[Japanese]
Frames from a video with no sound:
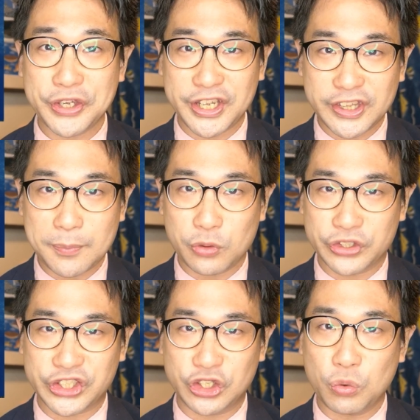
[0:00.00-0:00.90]
を聞いて
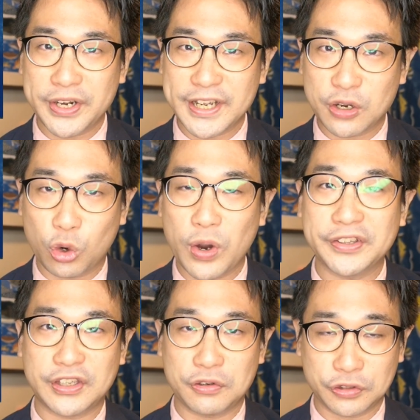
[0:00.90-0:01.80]
もシロワニが
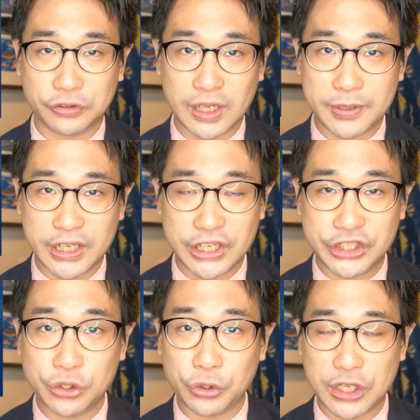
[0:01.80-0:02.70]
怖いっていう人のために
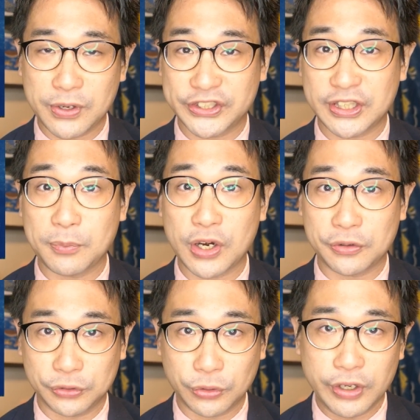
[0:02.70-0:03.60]
一応言わせても
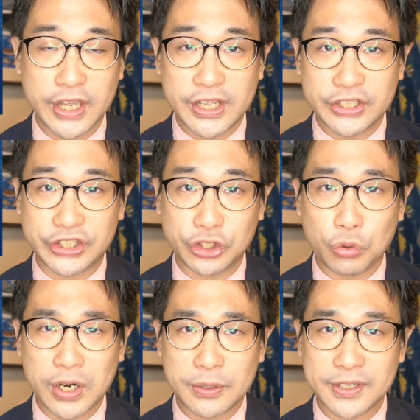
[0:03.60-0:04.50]
らうと、
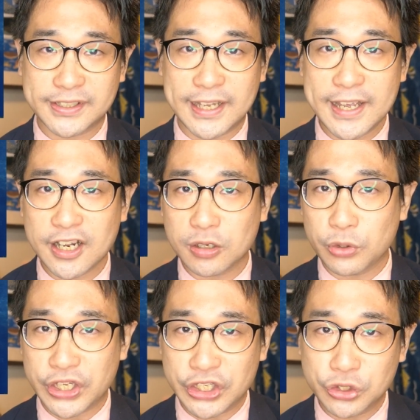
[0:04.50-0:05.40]
シロワニは性格
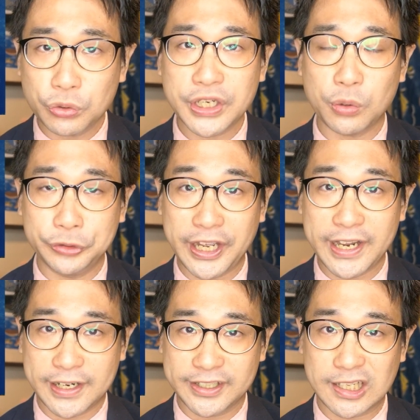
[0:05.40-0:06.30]
も非常に穏
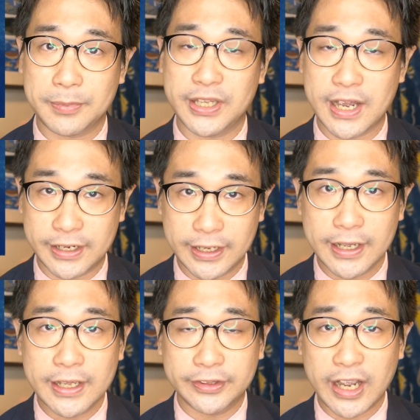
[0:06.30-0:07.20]
やかなサメであり、
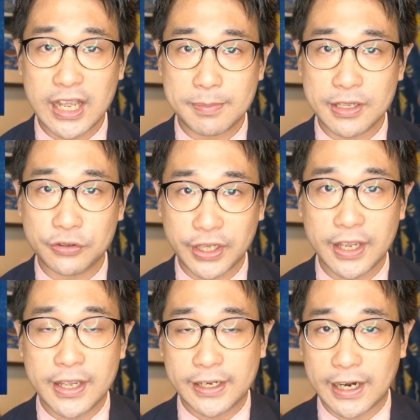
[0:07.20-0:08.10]
ダイビング
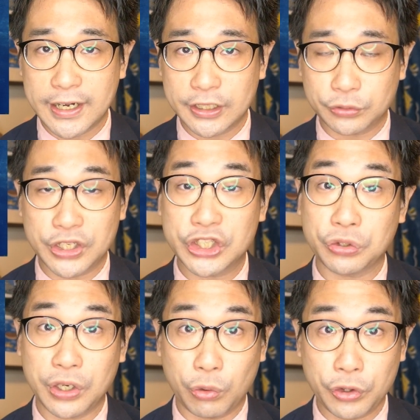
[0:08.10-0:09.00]
で彼らと一
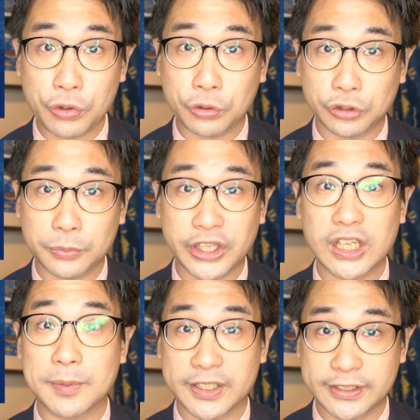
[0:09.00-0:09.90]
緒に泳ぐこともできま